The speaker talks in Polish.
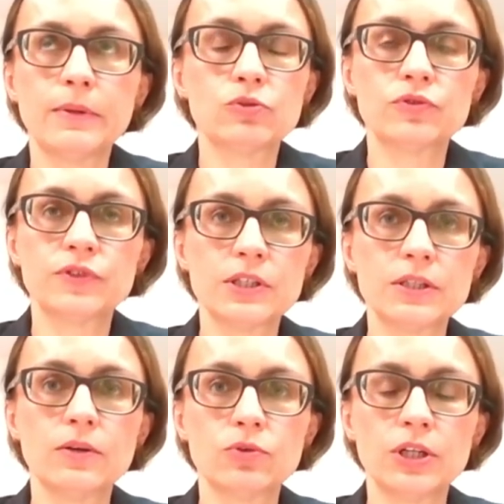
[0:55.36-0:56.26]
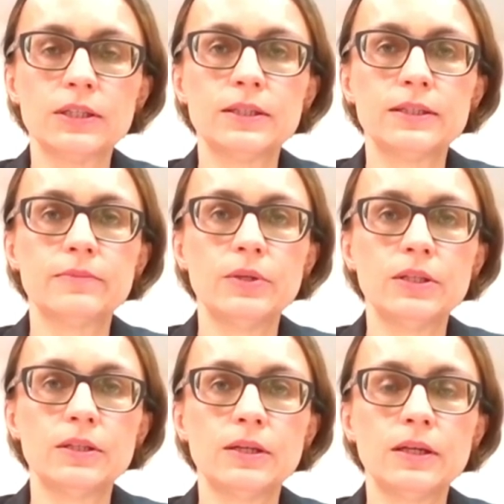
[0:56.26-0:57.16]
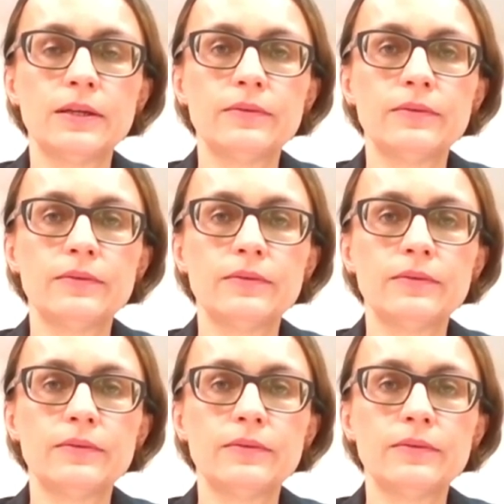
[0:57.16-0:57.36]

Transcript: bo już wszystkie urzędy gmin,